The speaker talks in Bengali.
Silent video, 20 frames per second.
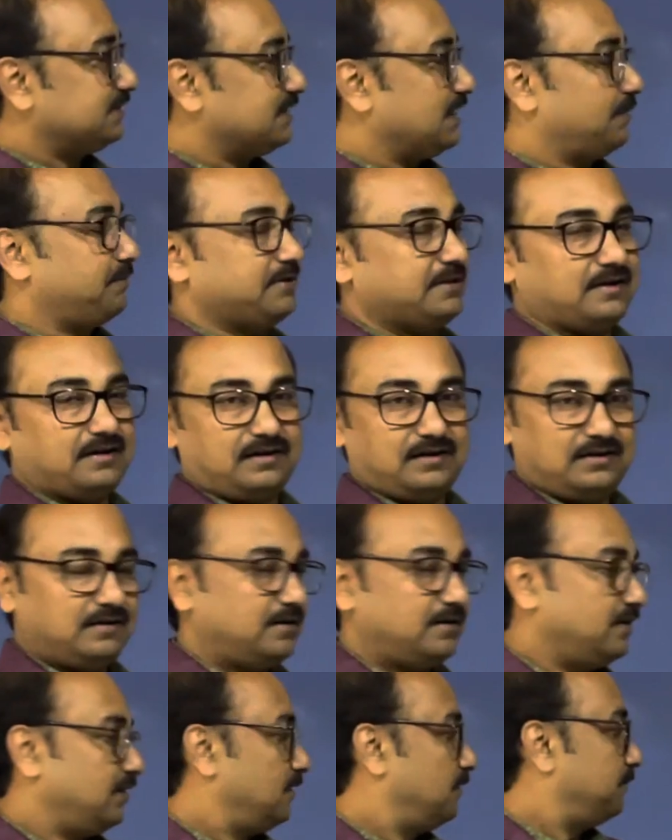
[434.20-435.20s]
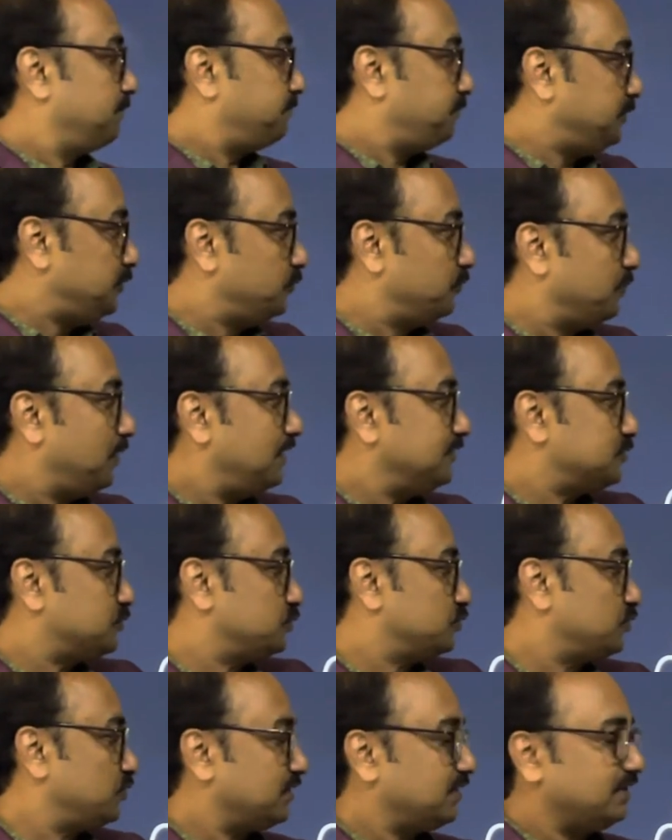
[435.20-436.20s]
ক্যামেরা পিউমা
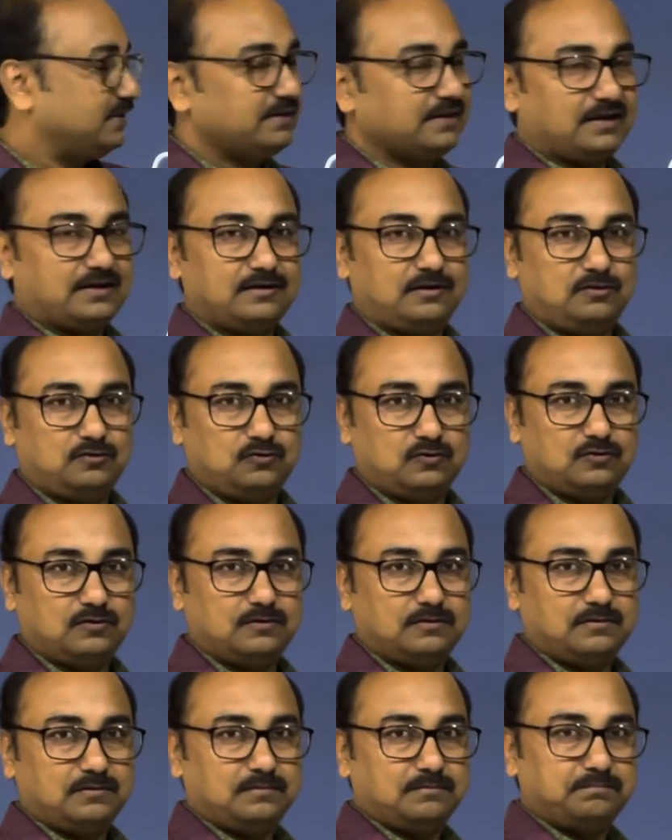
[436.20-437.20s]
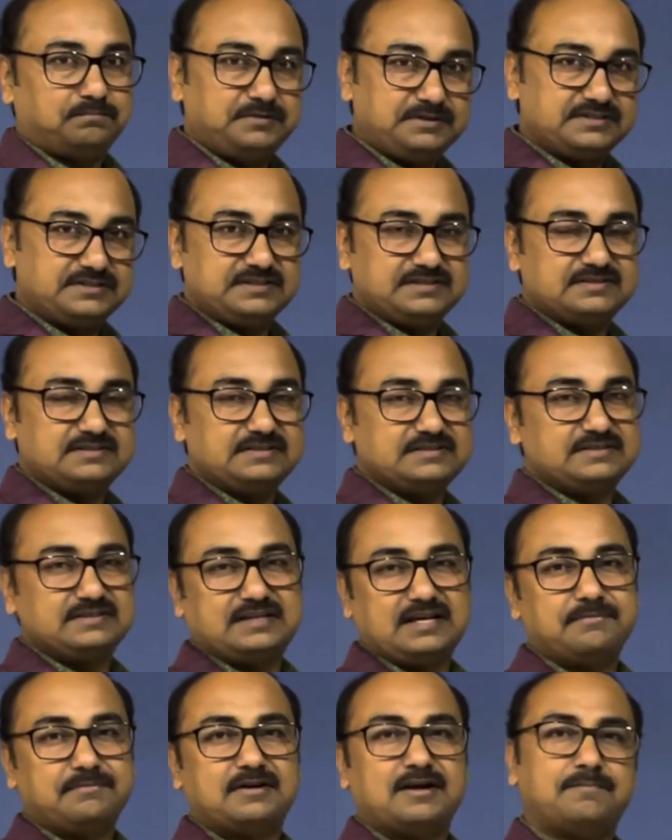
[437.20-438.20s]
জুতো কিনে আনলো পিসি সিসি
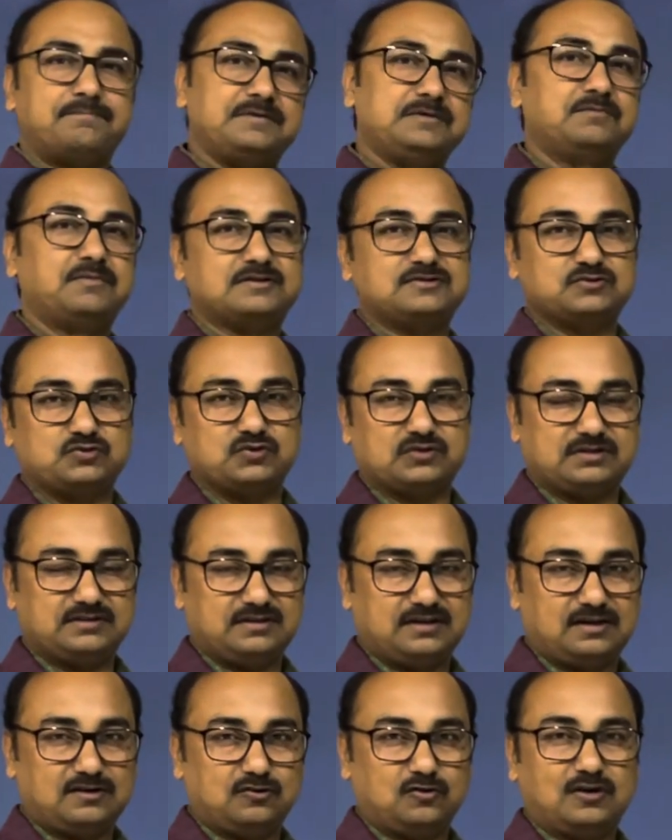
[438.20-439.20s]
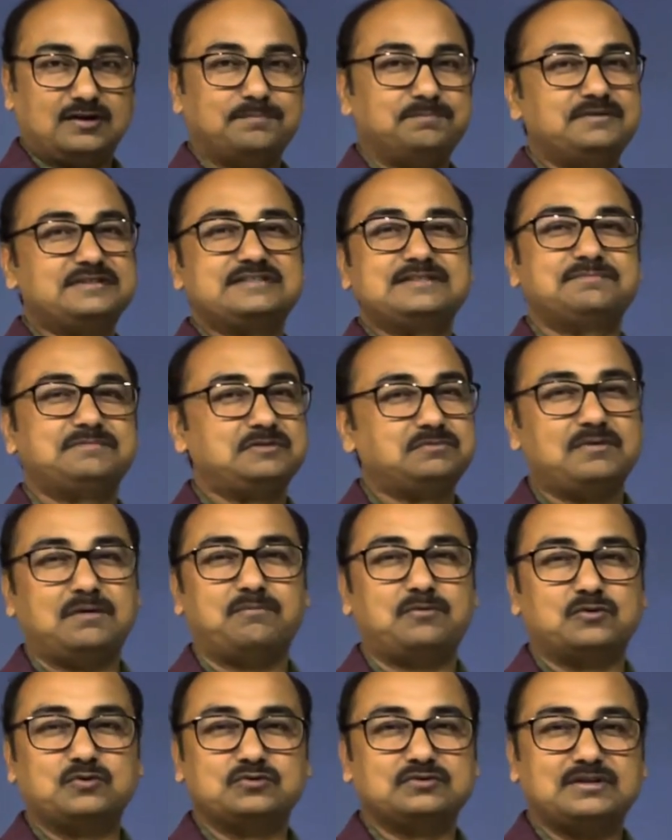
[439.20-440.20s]
ক্যামেরা পিউমা জুতো কিনে আনলো আরে পিসি পিউমা
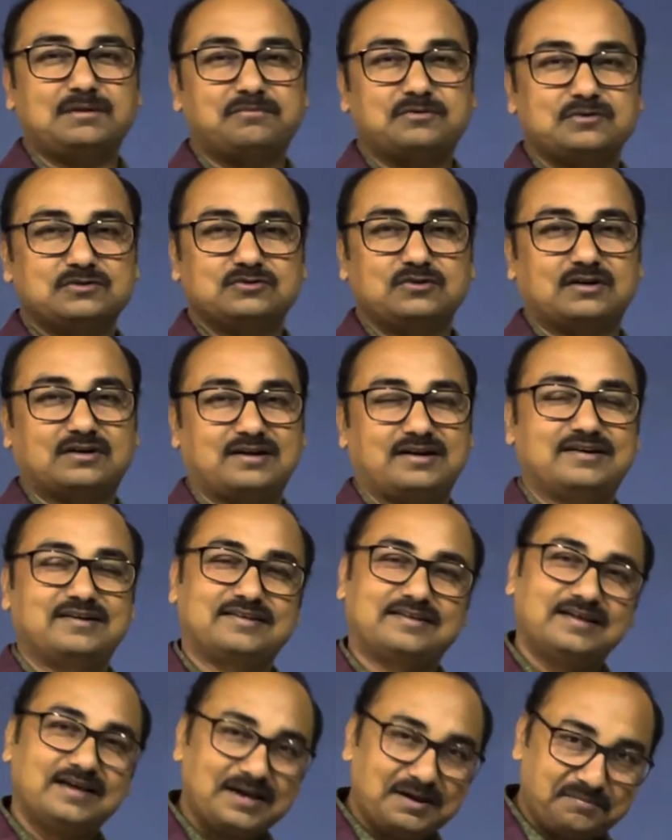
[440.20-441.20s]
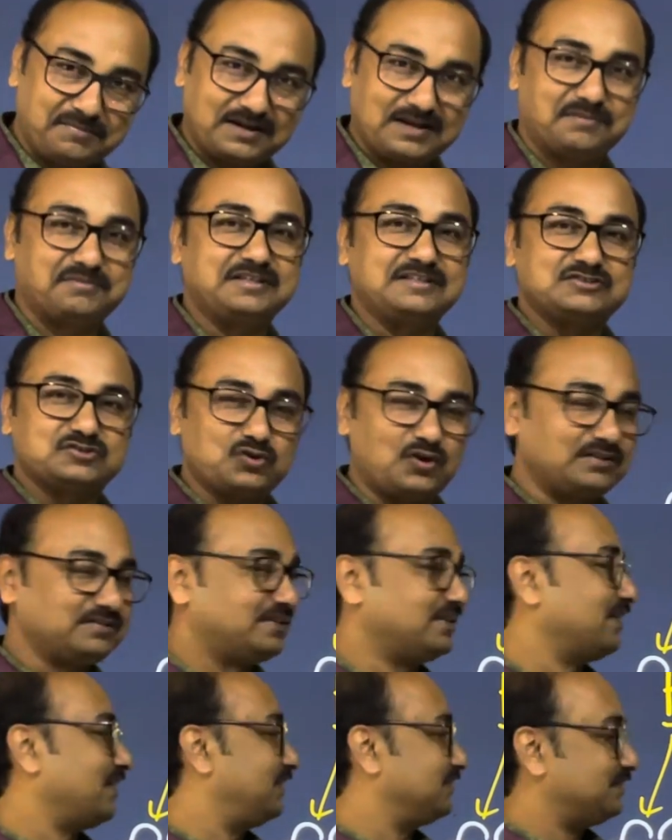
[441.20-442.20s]
পড়ুক না পড়ুক দরকার নেই মানে আমাদের
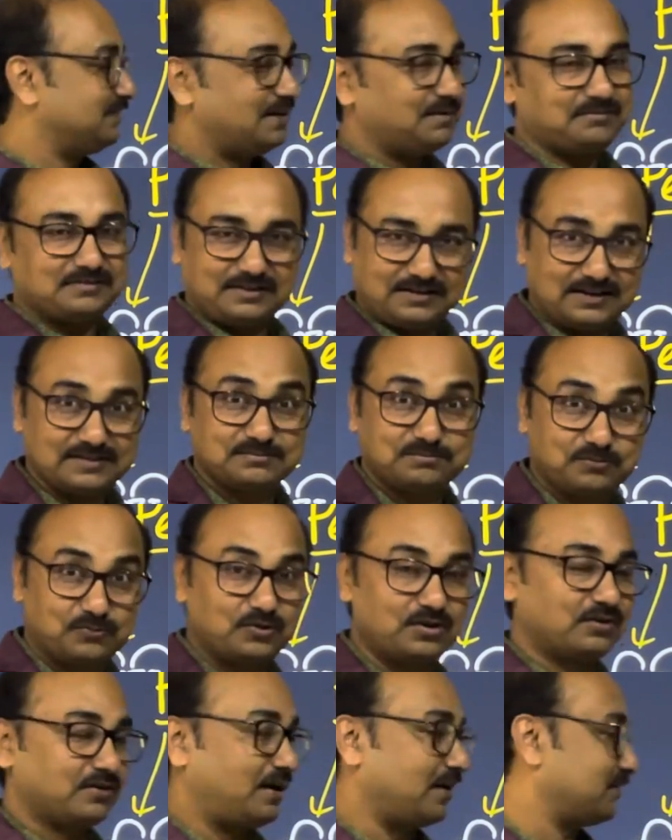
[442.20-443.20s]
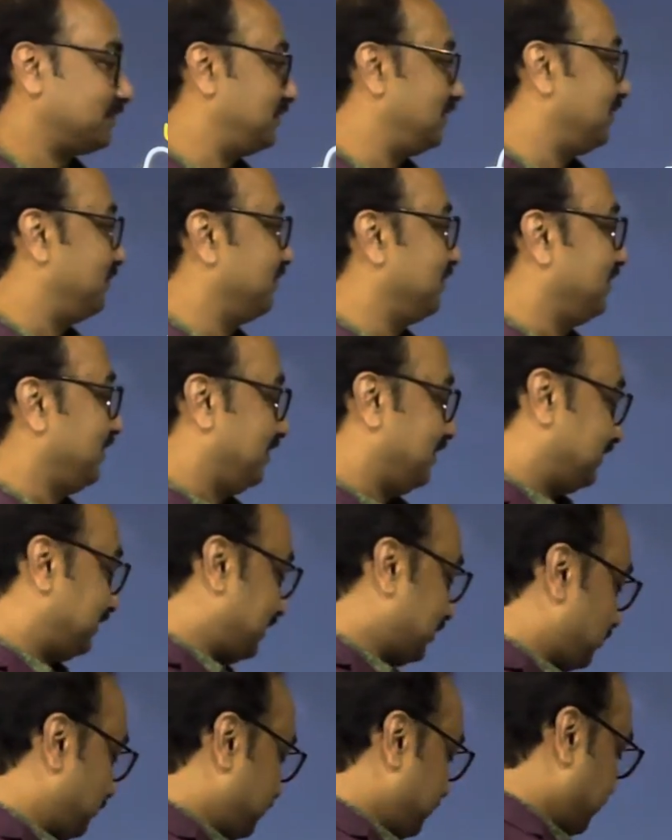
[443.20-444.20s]
ছন্দের খাতিরে আমাদের এটা মনে রাখতে হবে
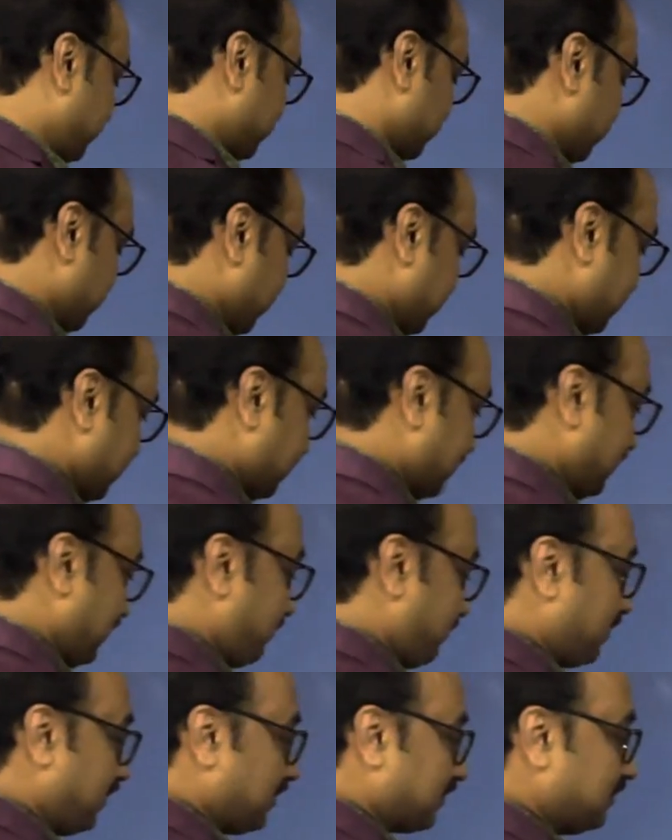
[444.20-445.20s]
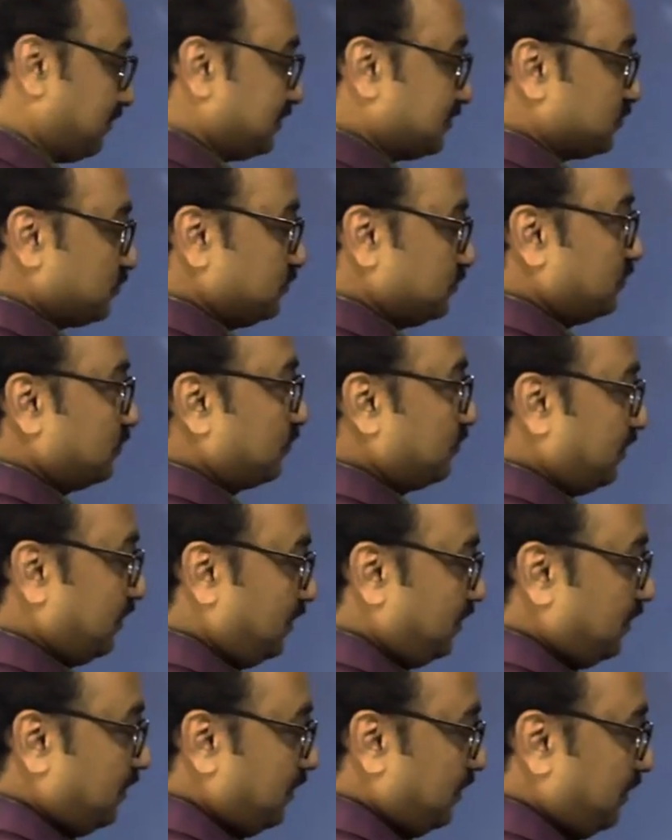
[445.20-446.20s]
দেখো প্রিয় স্টুডেন্ট এটাকে আমরা একটা সুন্দর করে
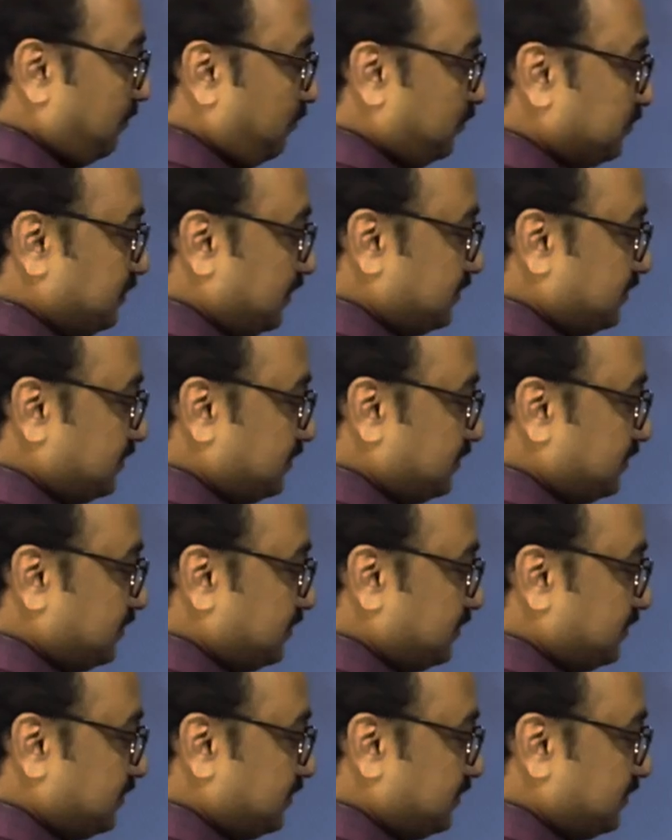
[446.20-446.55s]
বোঝার